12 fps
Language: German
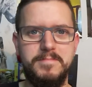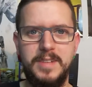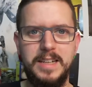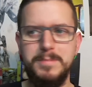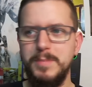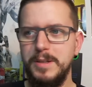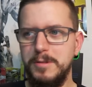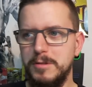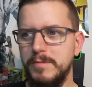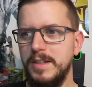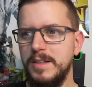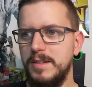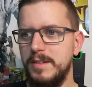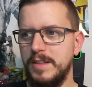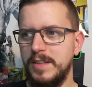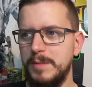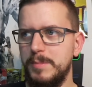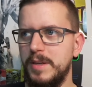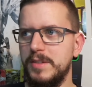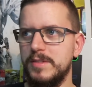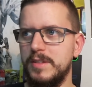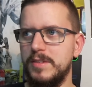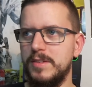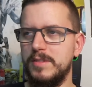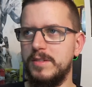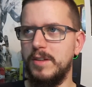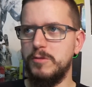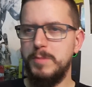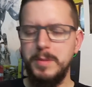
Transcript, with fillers: Hat mir irgendwann, das hat mir das, das, das